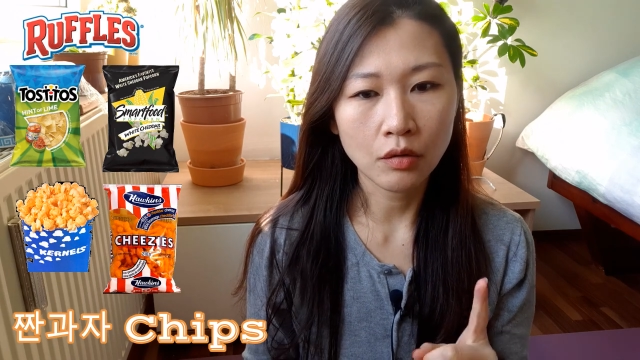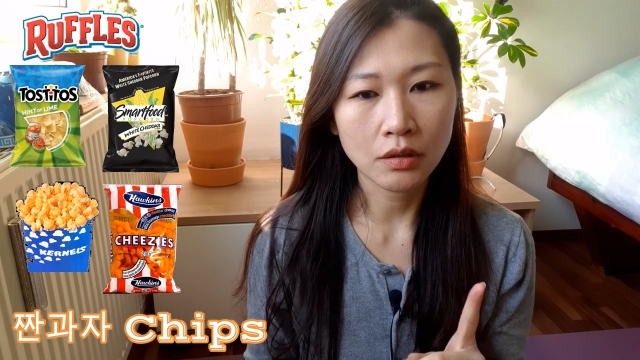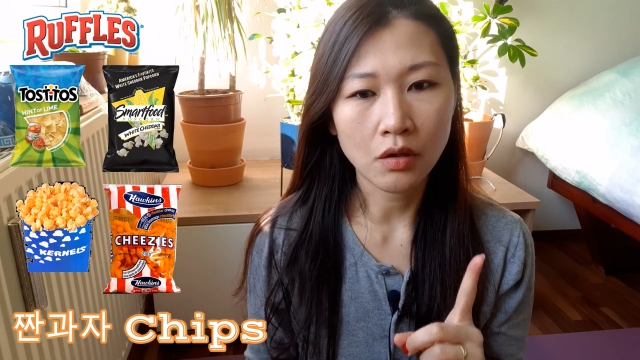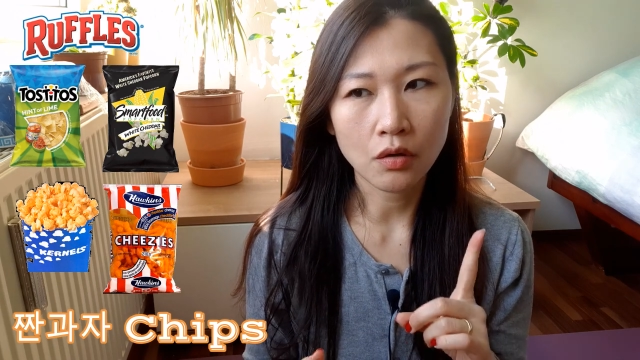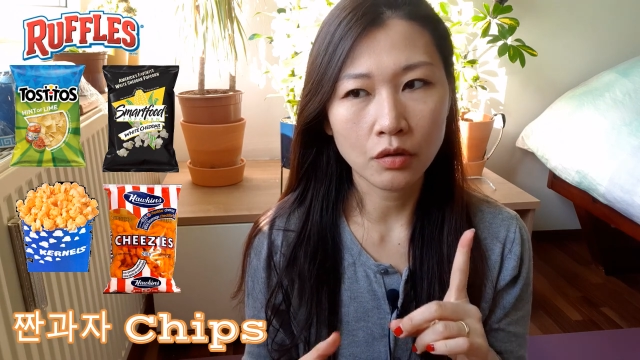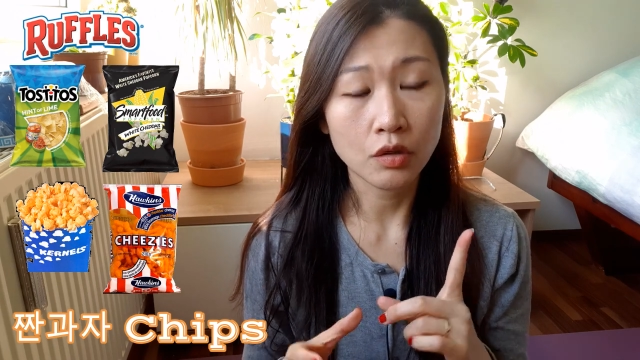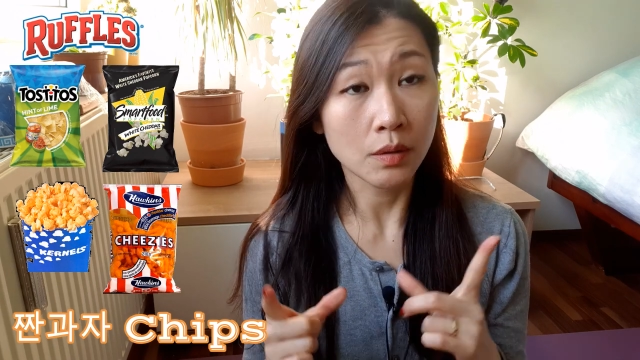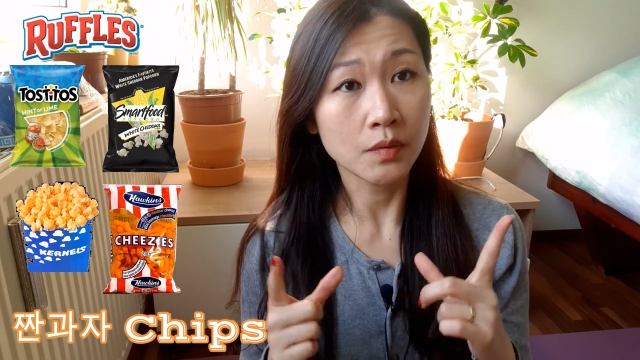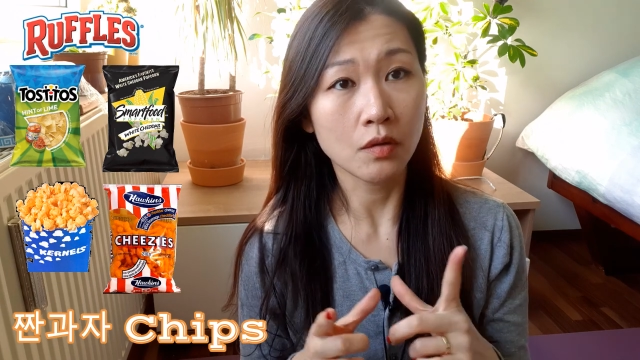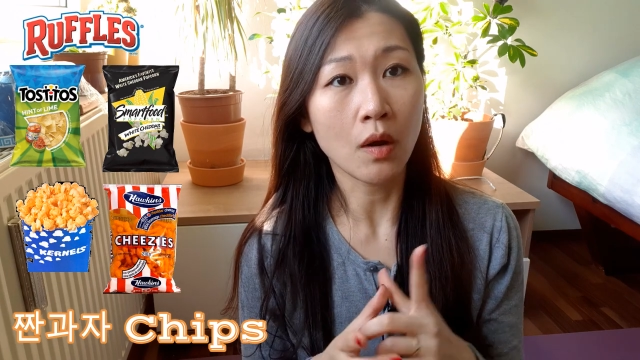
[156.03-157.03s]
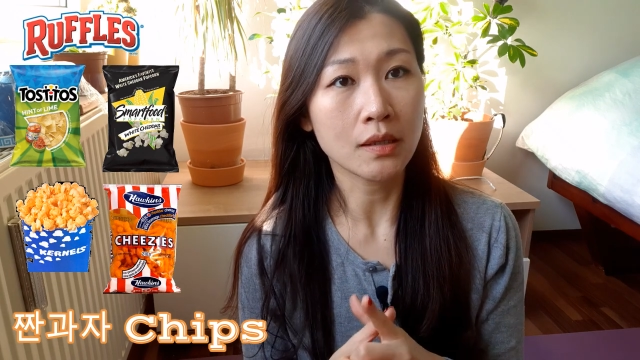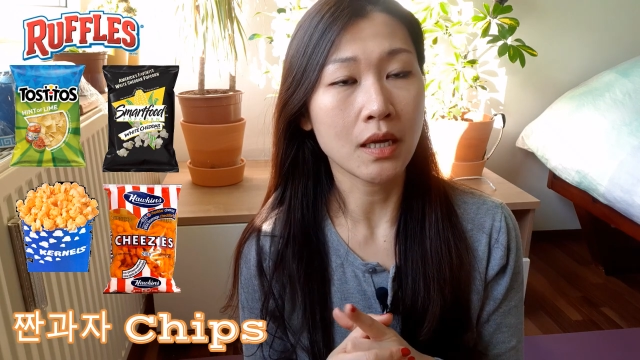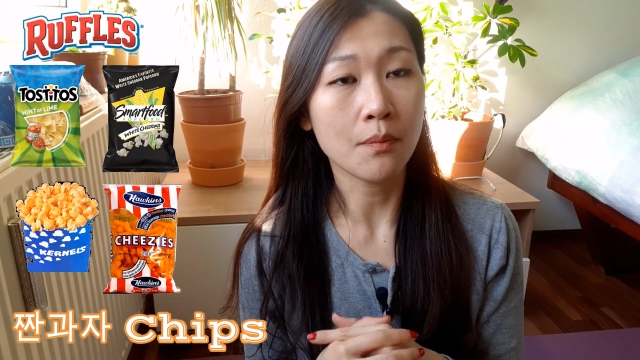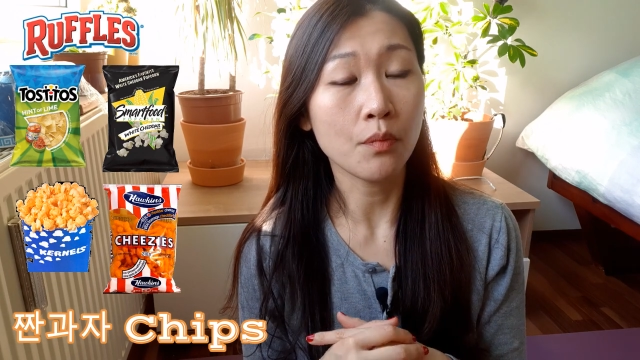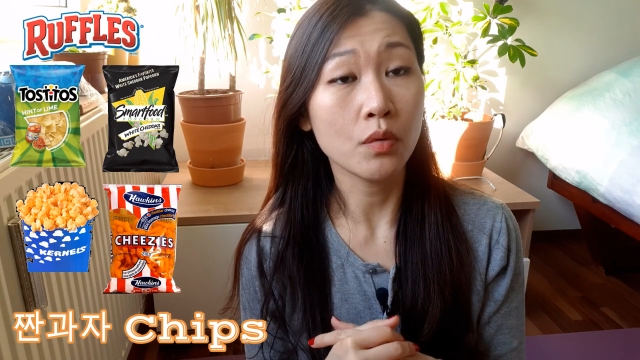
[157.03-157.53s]
그런 칩스
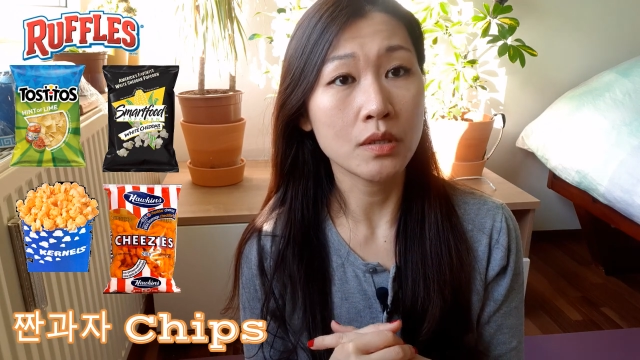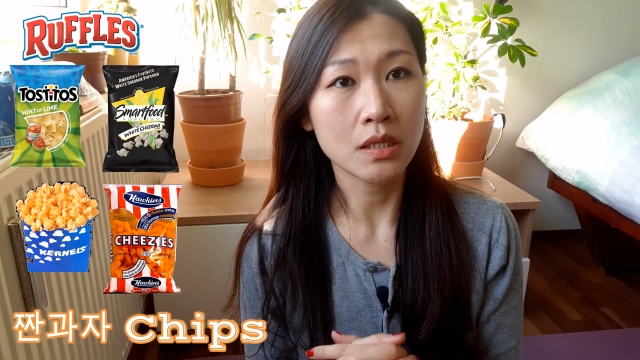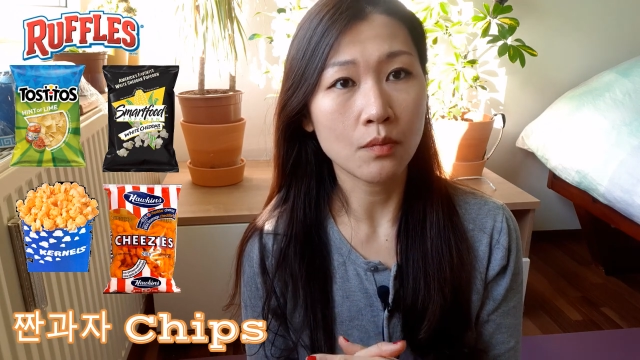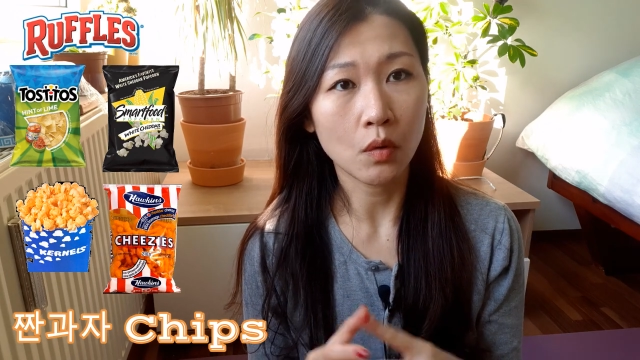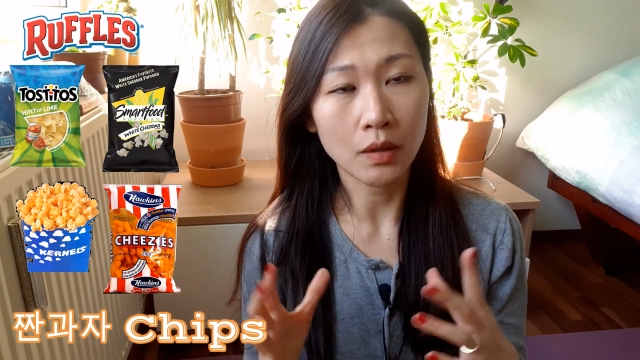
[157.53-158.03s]
과자 한 봉지 뭐